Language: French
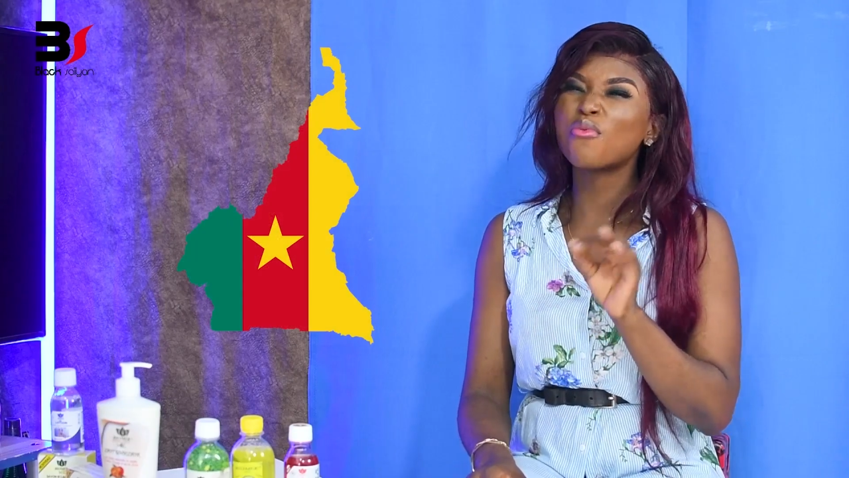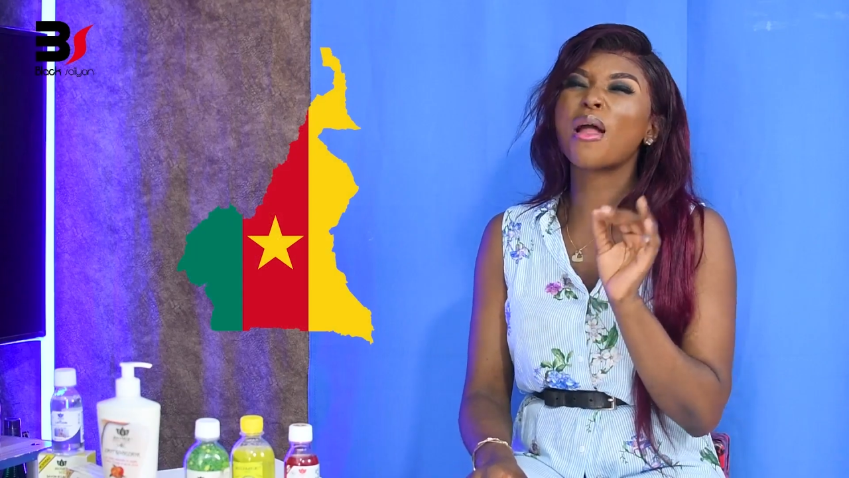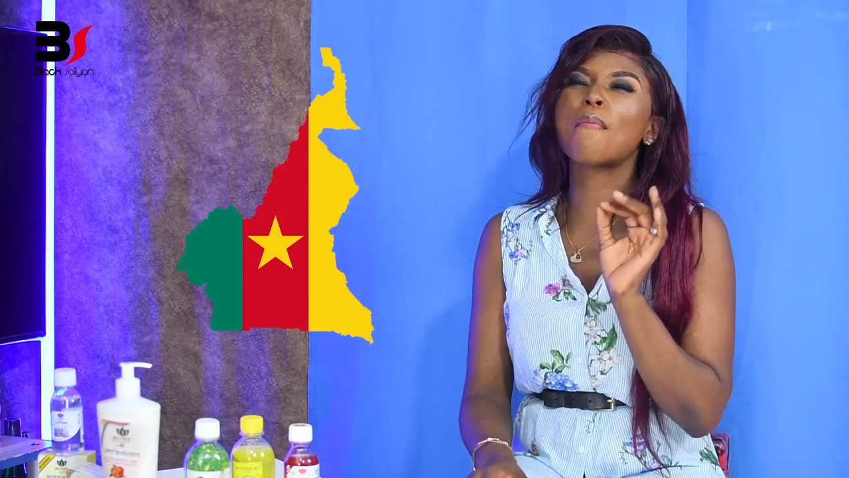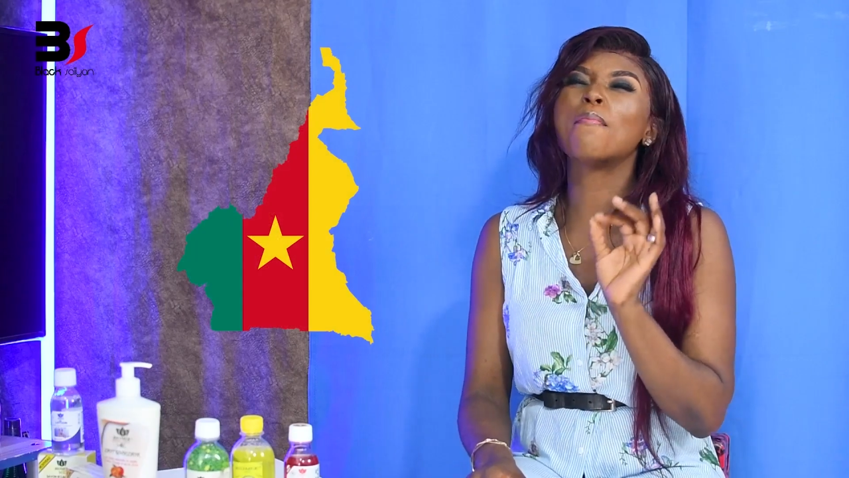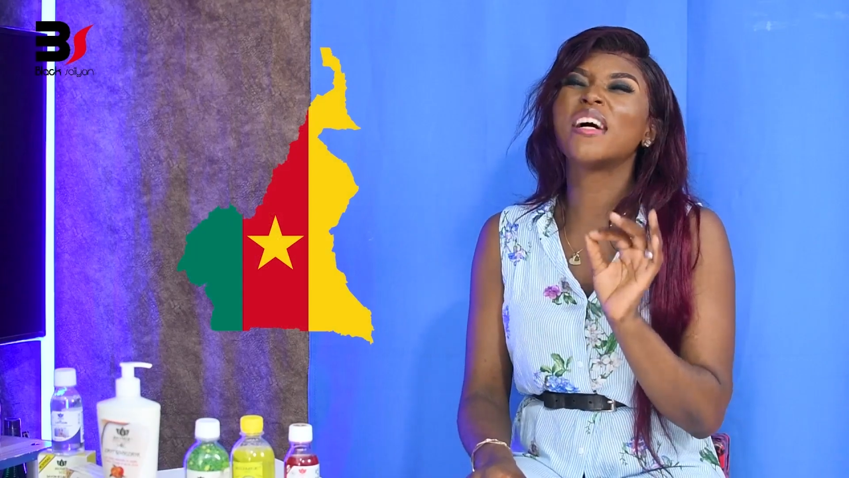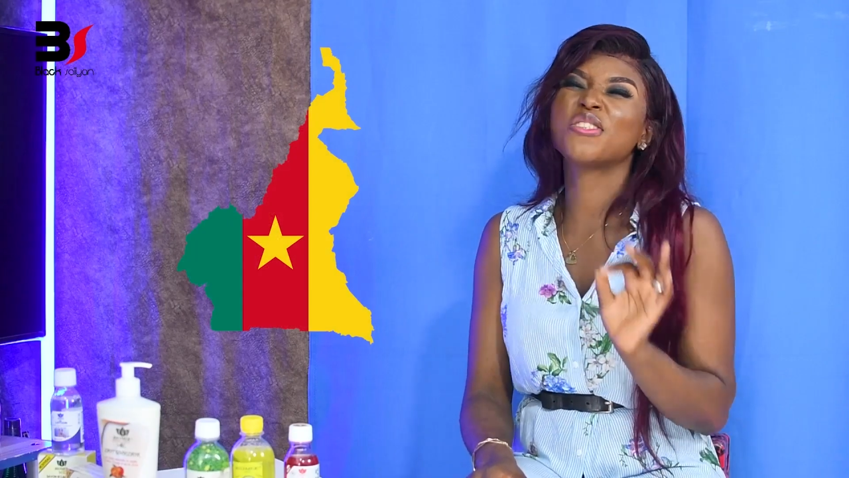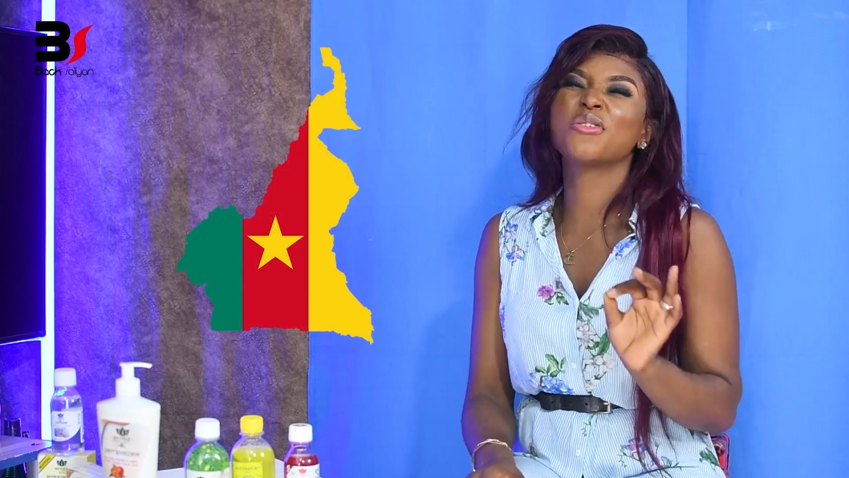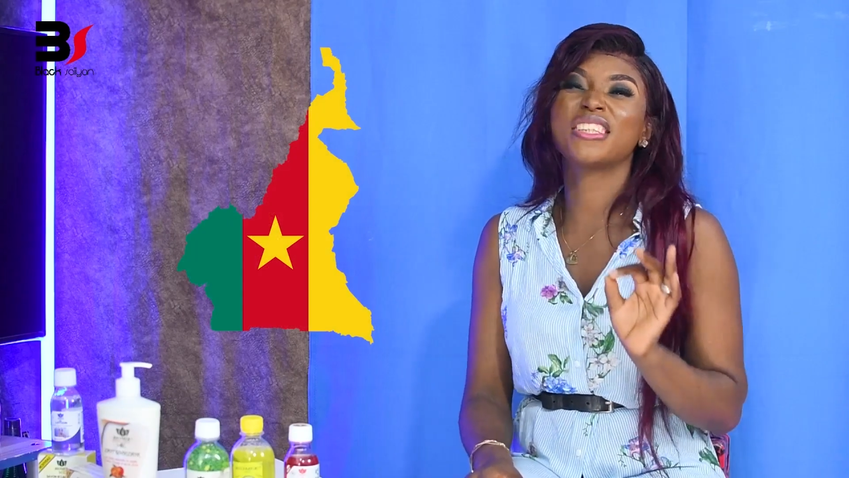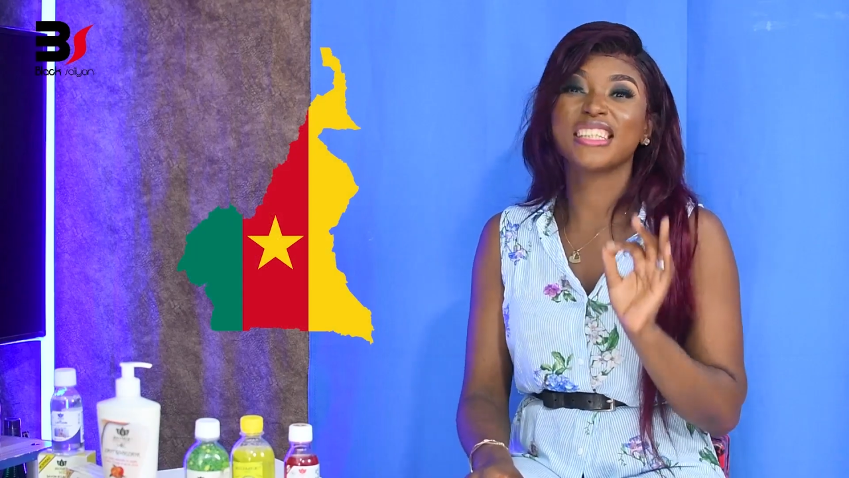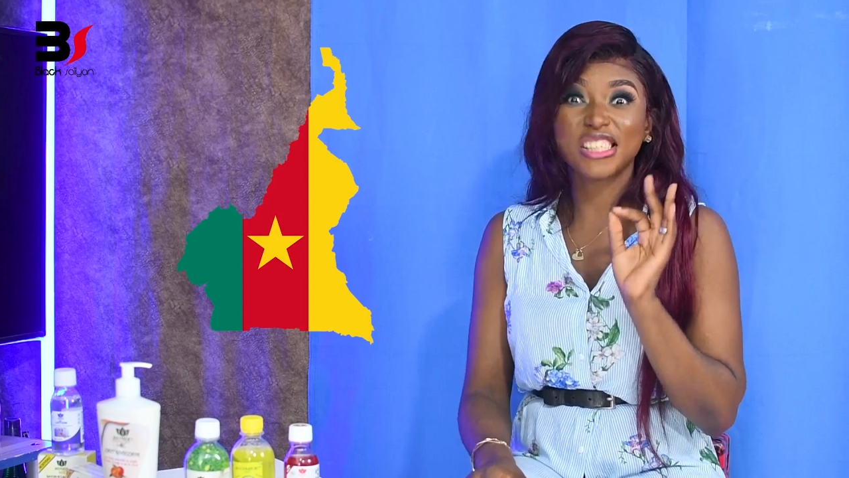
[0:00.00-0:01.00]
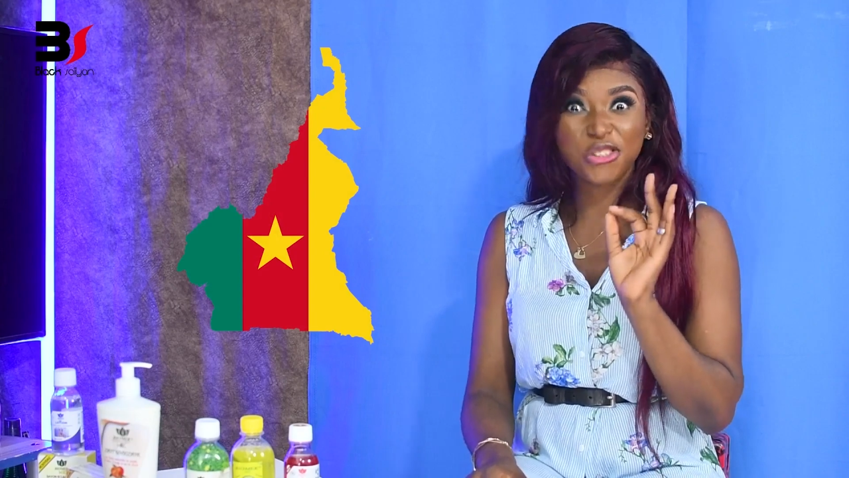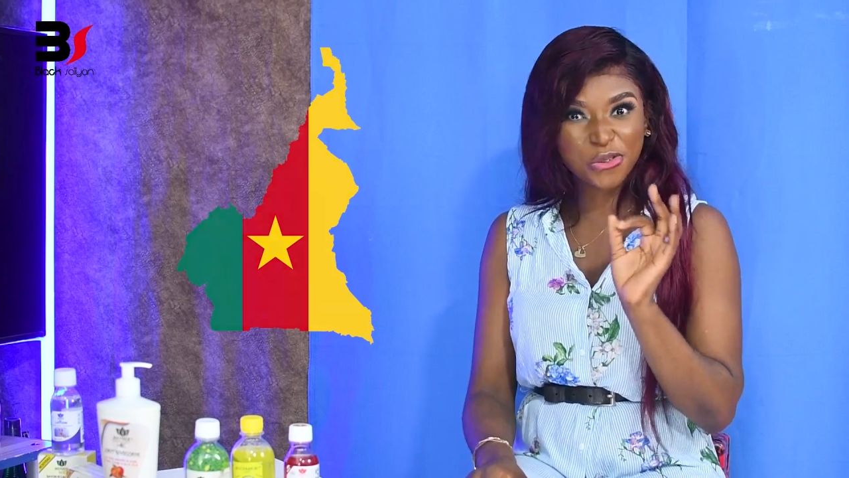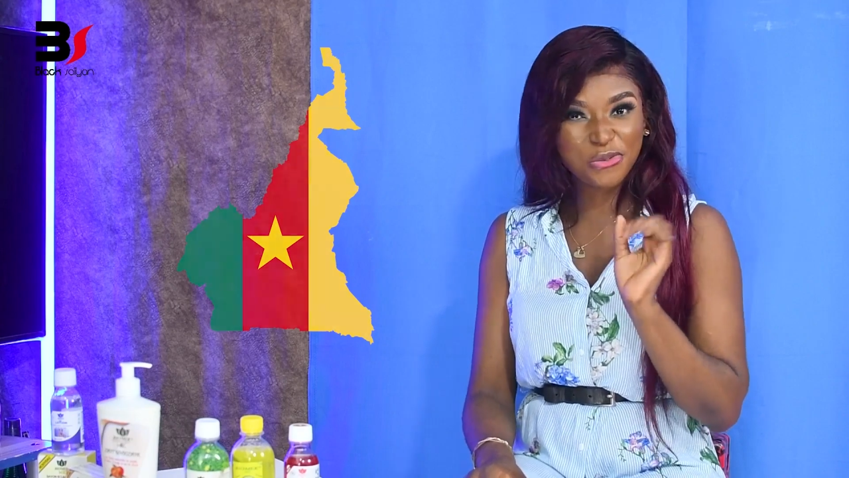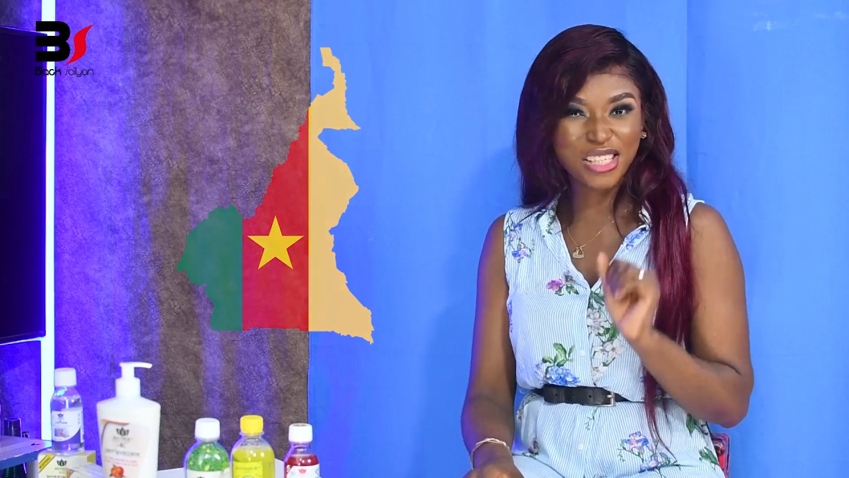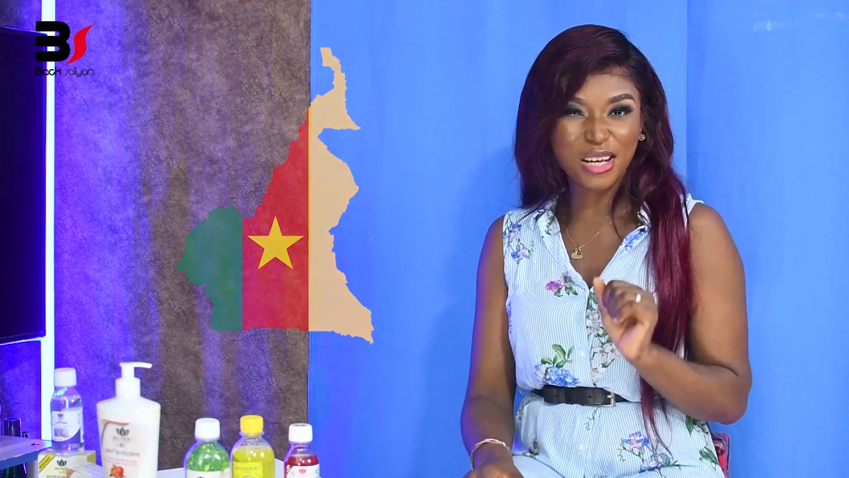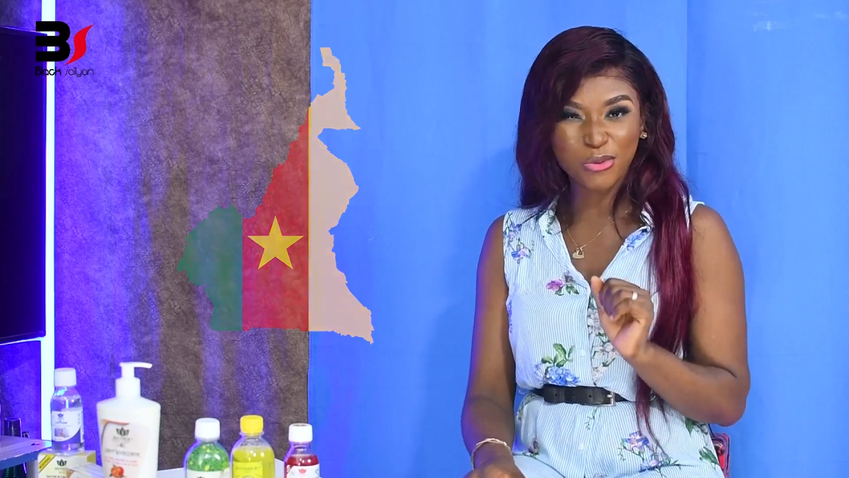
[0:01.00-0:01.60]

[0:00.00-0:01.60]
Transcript: Pour la majorité des jeunes filles